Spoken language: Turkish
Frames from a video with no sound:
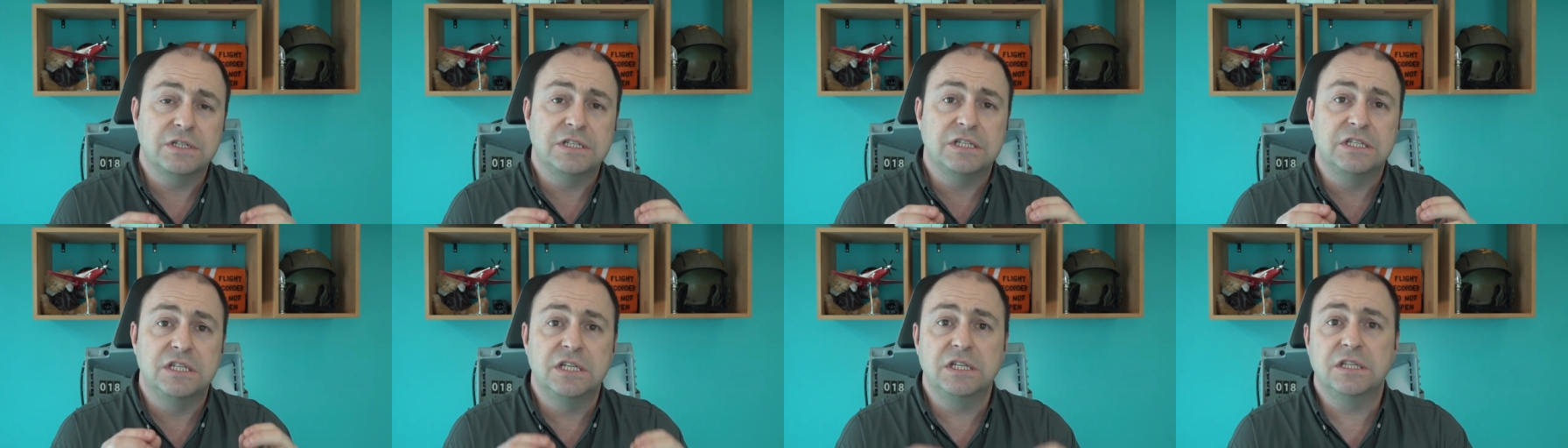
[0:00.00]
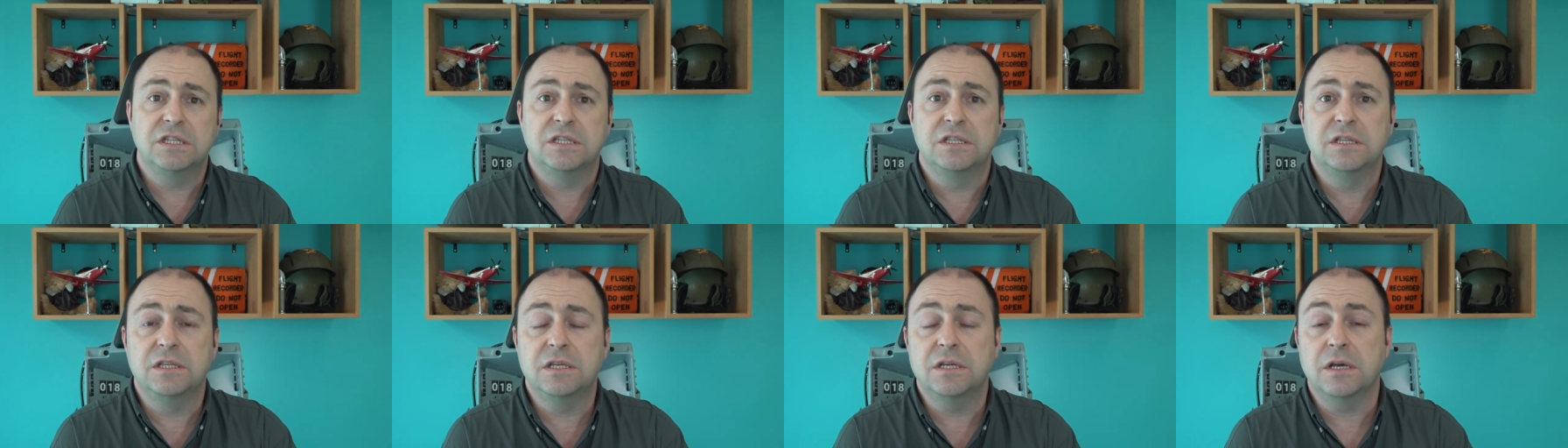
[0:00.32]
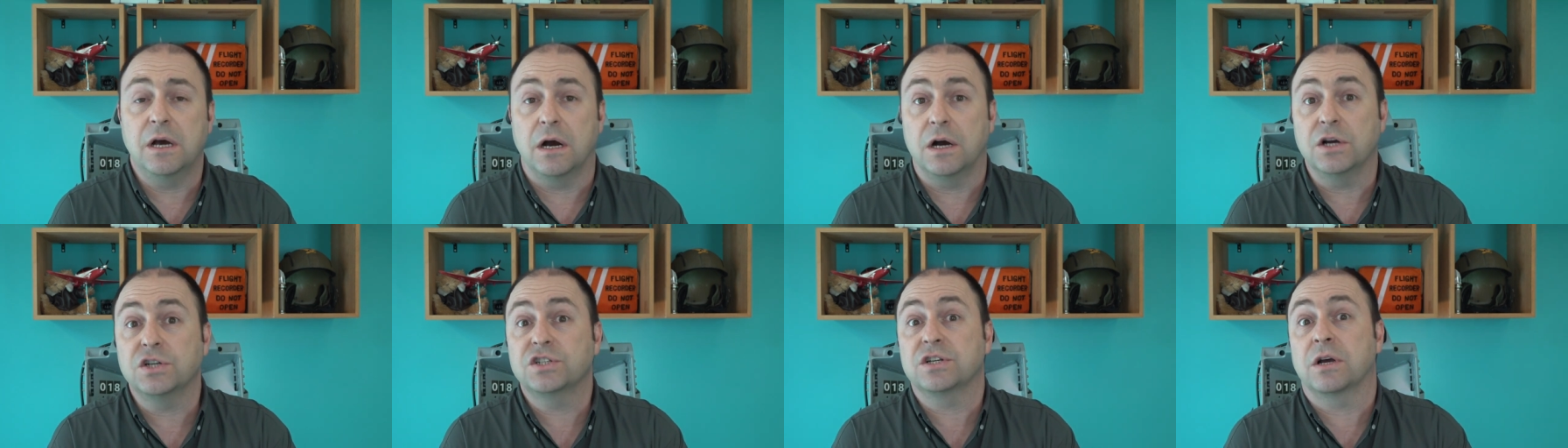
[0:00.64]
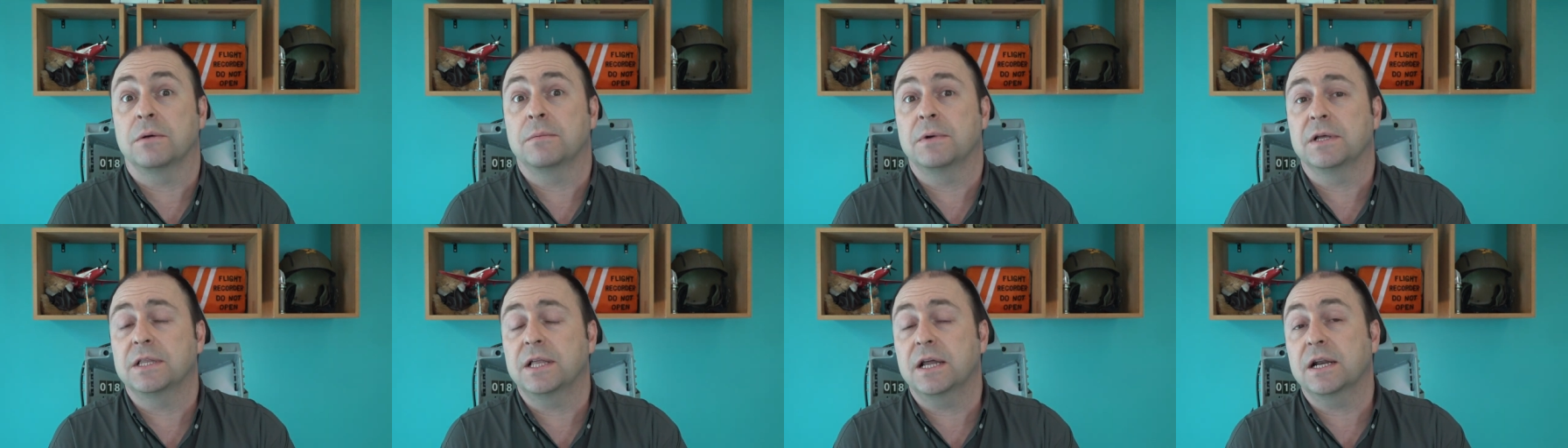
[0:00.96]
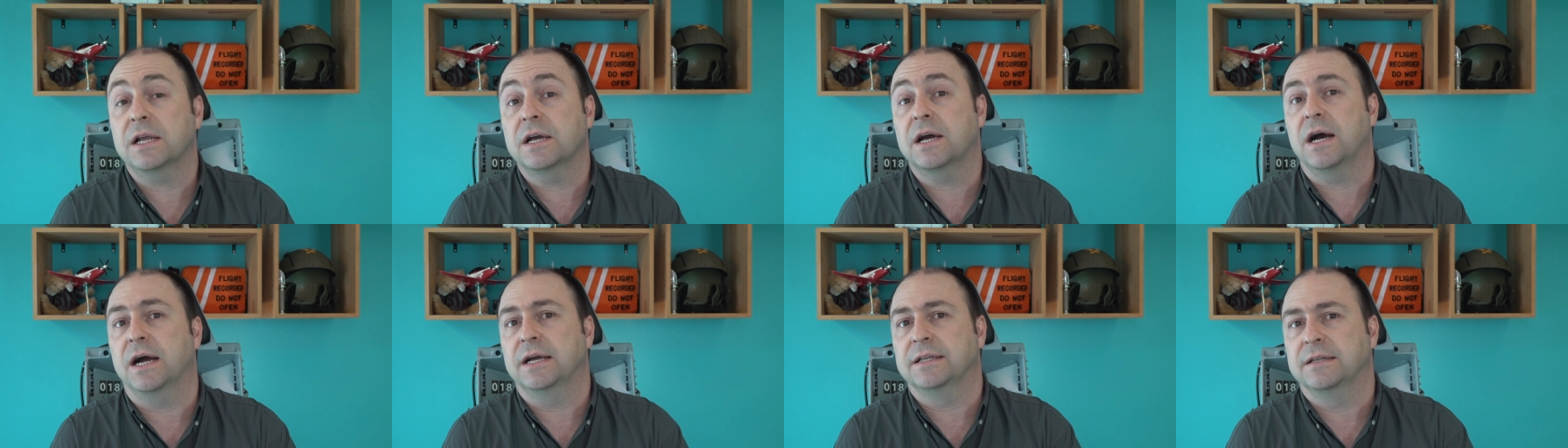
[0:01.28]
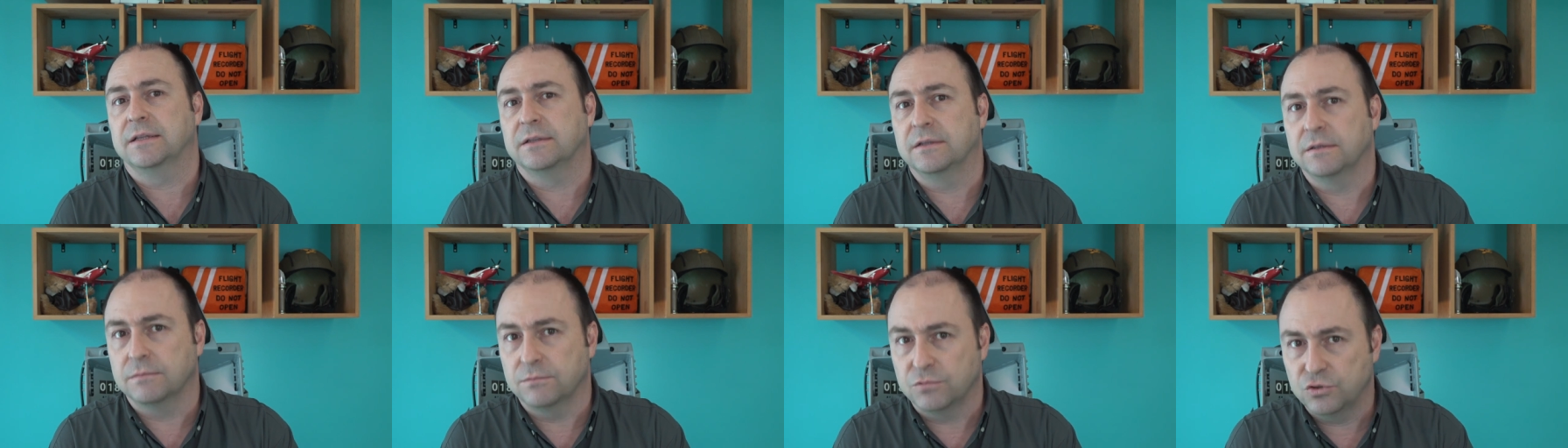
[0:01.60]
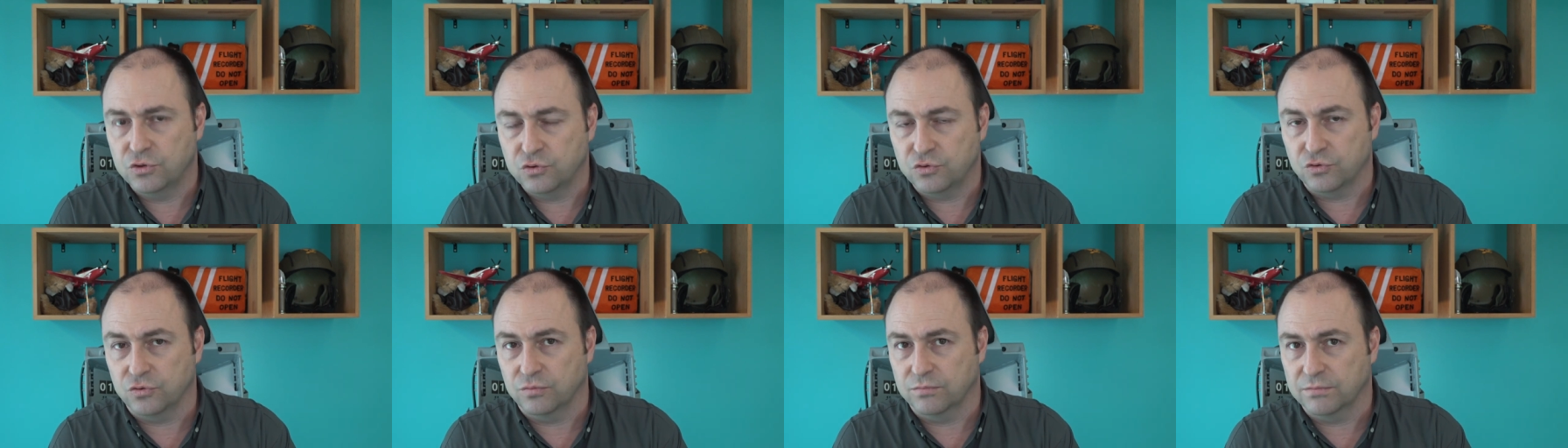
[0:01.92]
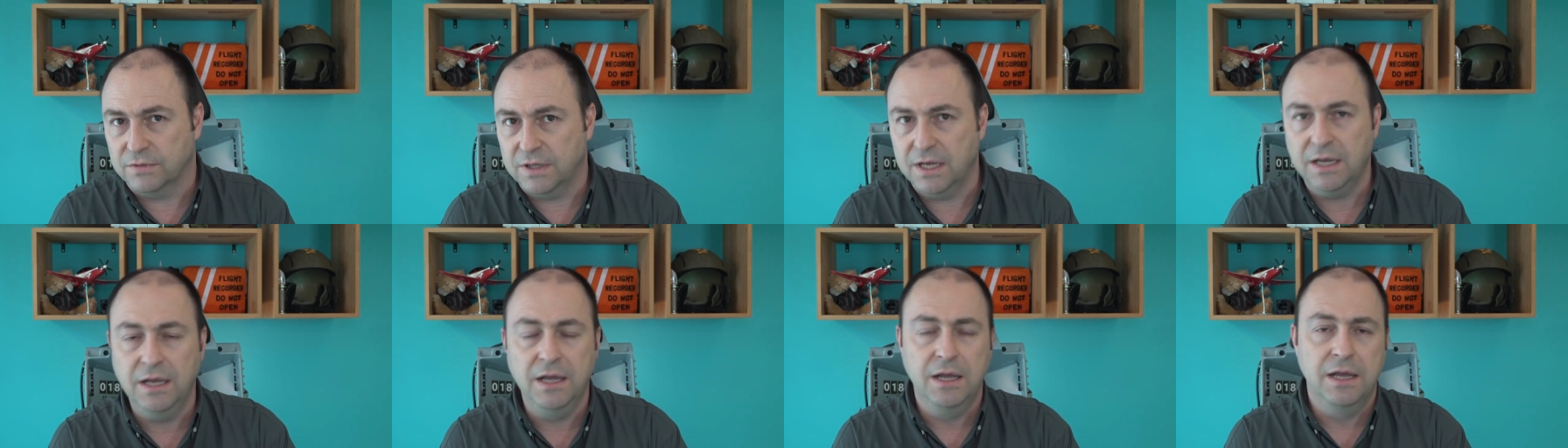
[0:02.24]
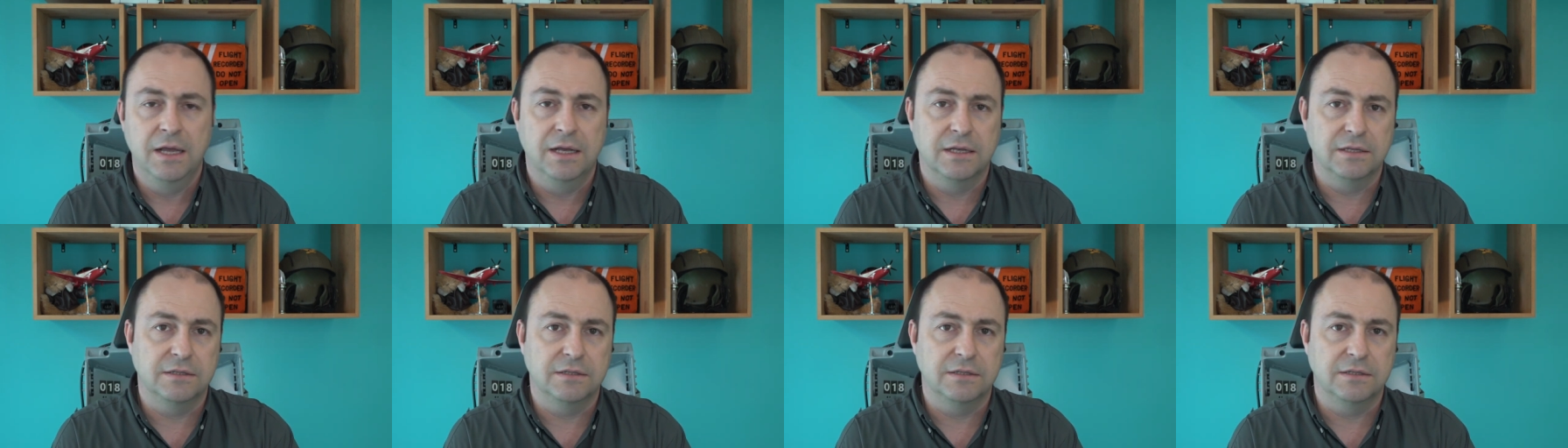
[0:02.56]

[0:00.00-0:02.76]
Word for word: ciddi aşamalar kaydedilmiş durumda.